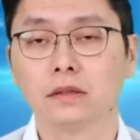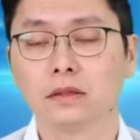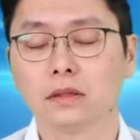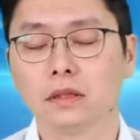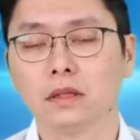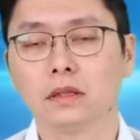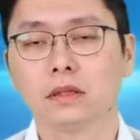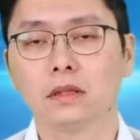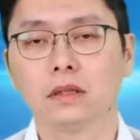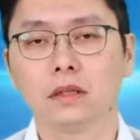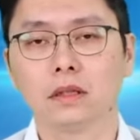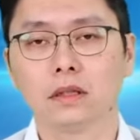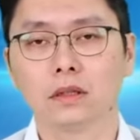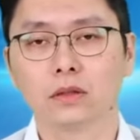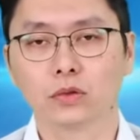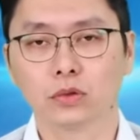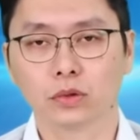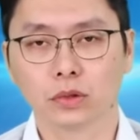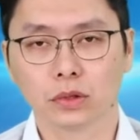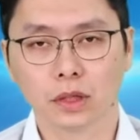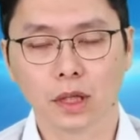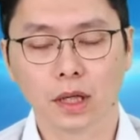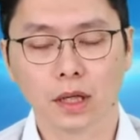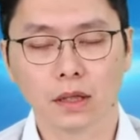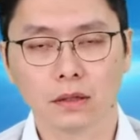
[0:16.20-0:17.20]
今天的股
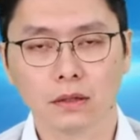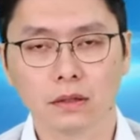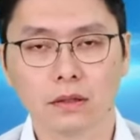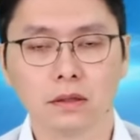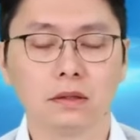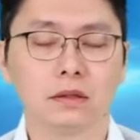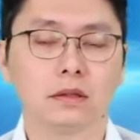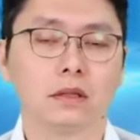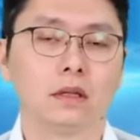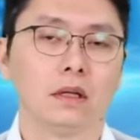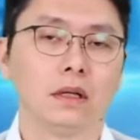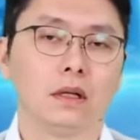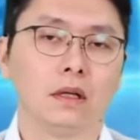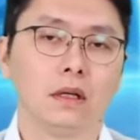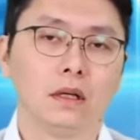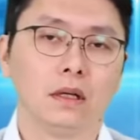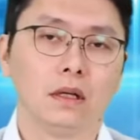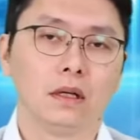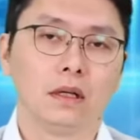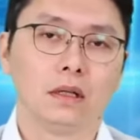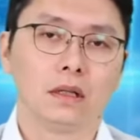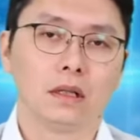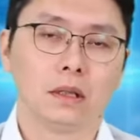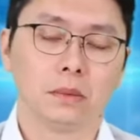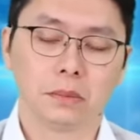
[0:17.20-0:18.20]
市达人。
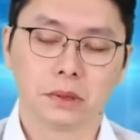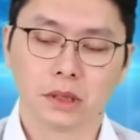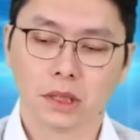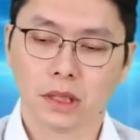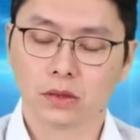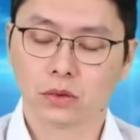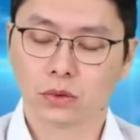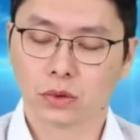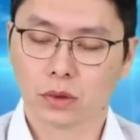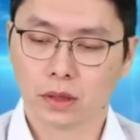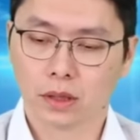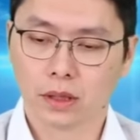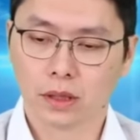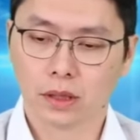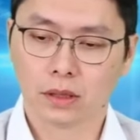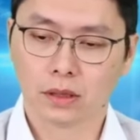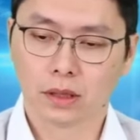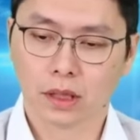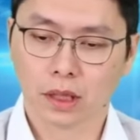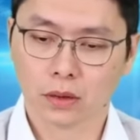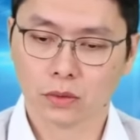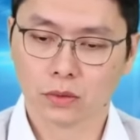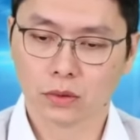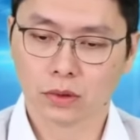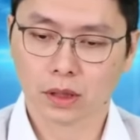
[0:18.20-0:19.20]
那么在昨天
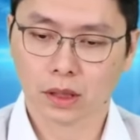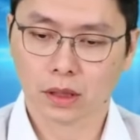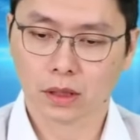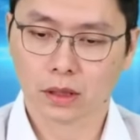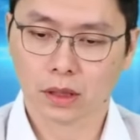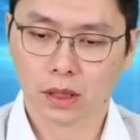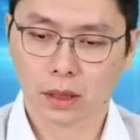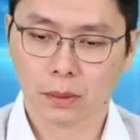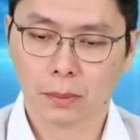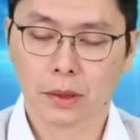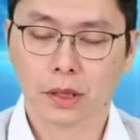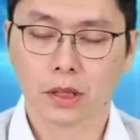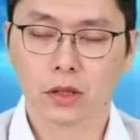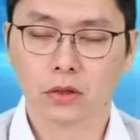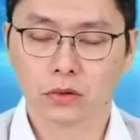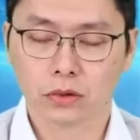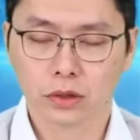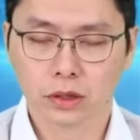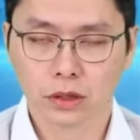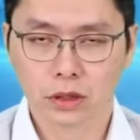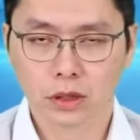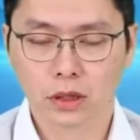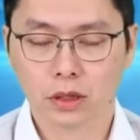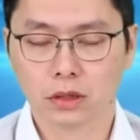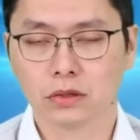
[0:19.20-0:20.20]
台股涨了两百六十
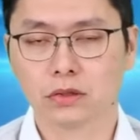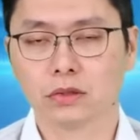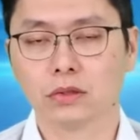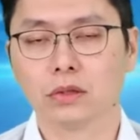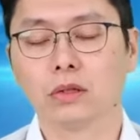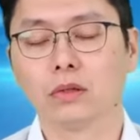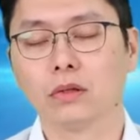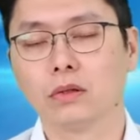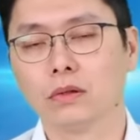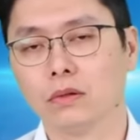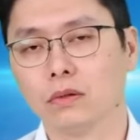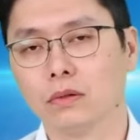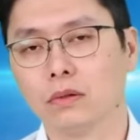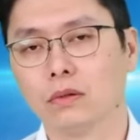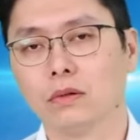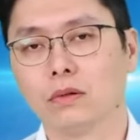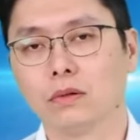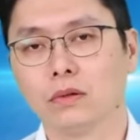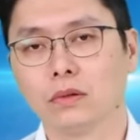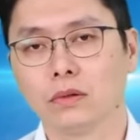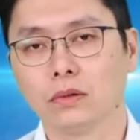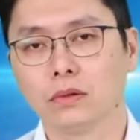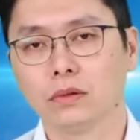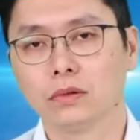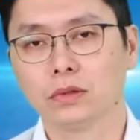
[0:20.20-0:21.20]
几点之后，
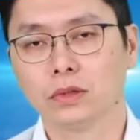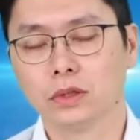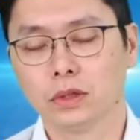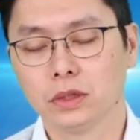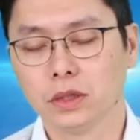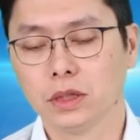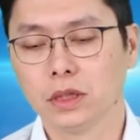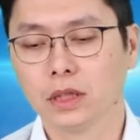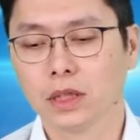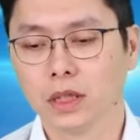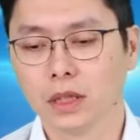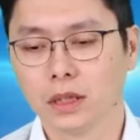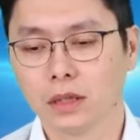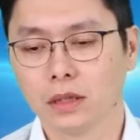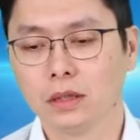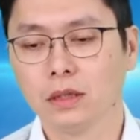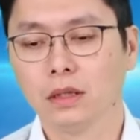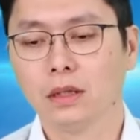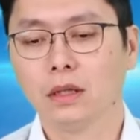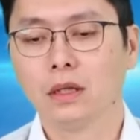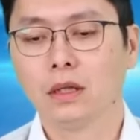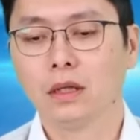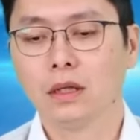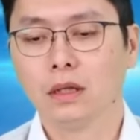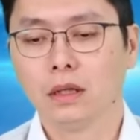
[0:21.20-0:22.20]
今天
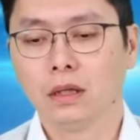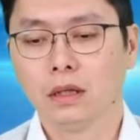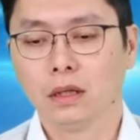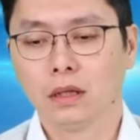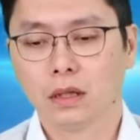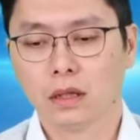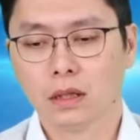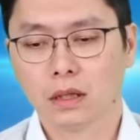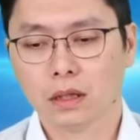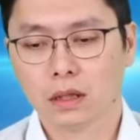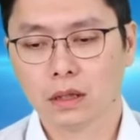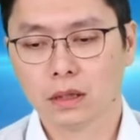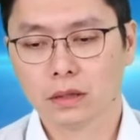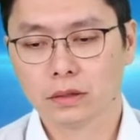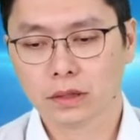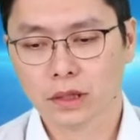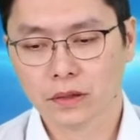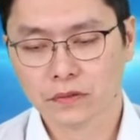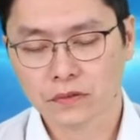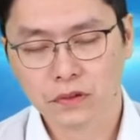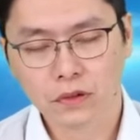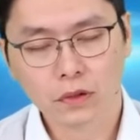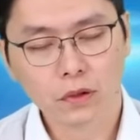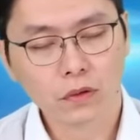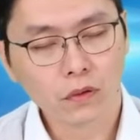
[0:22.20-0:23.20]
啊
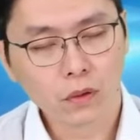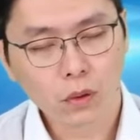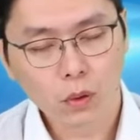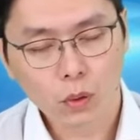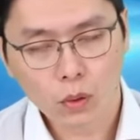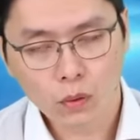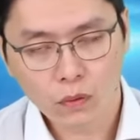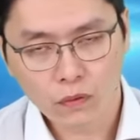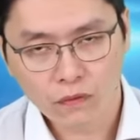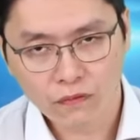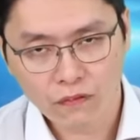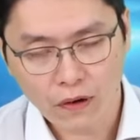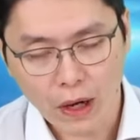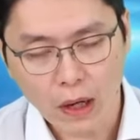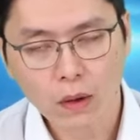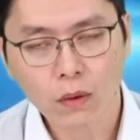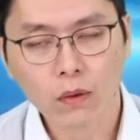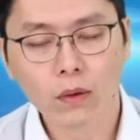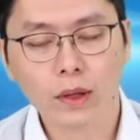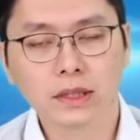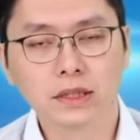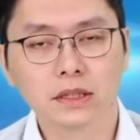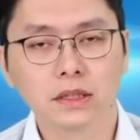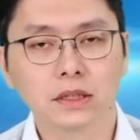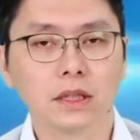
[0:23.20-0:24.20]
涨幅放
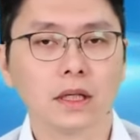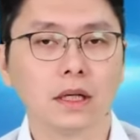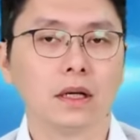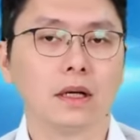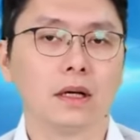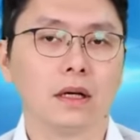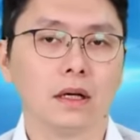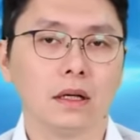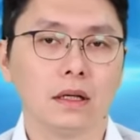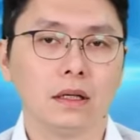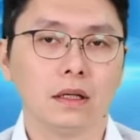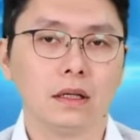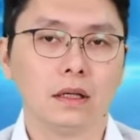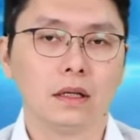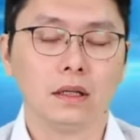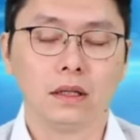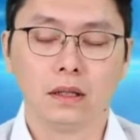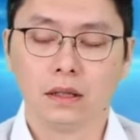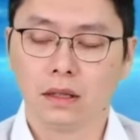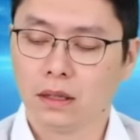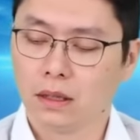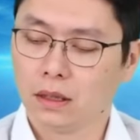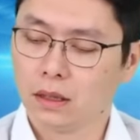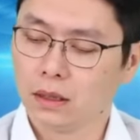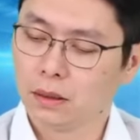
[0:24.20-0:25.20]
缓下来，
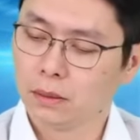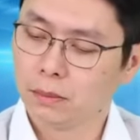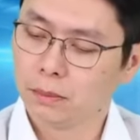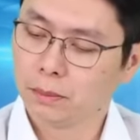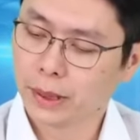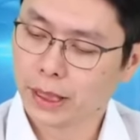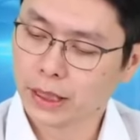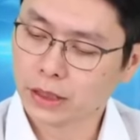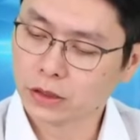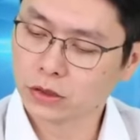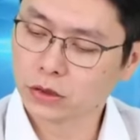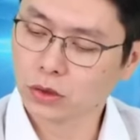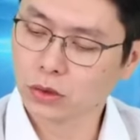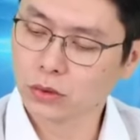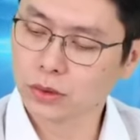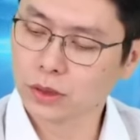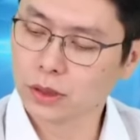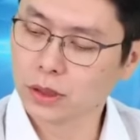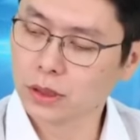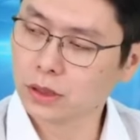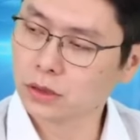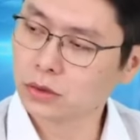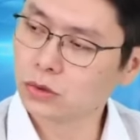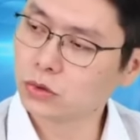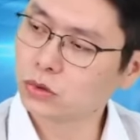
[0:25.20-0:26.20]
盘中
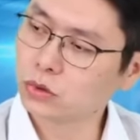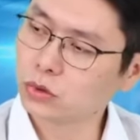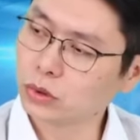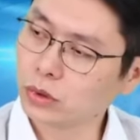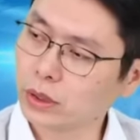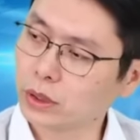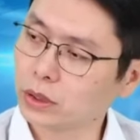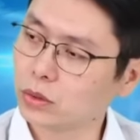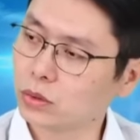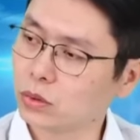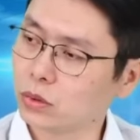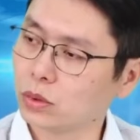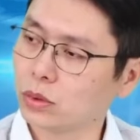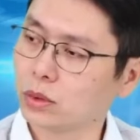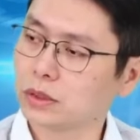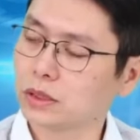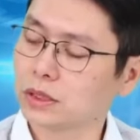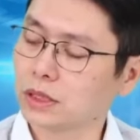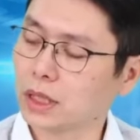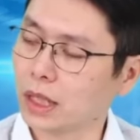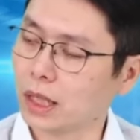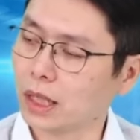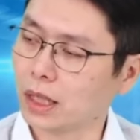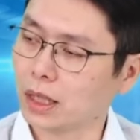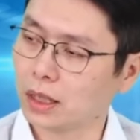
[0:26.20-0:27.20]
呢最多
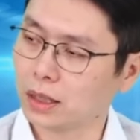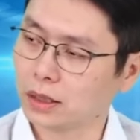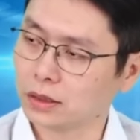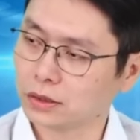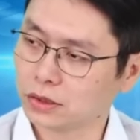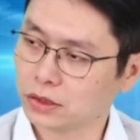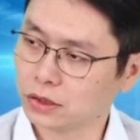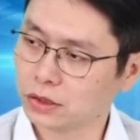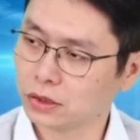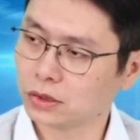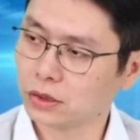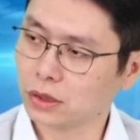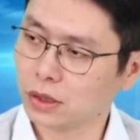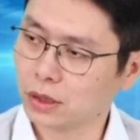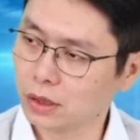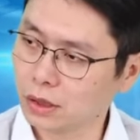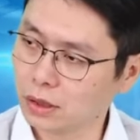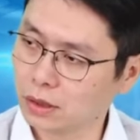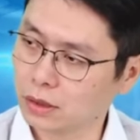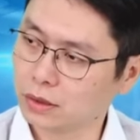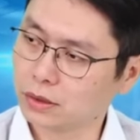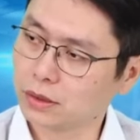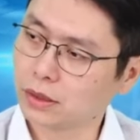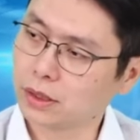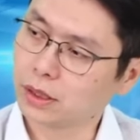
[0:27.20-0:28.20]
涨四十
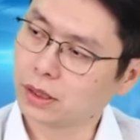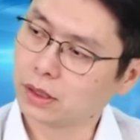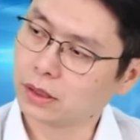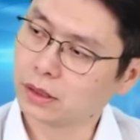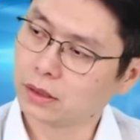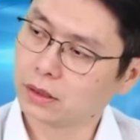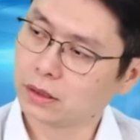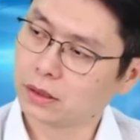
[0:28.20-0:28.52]
二点。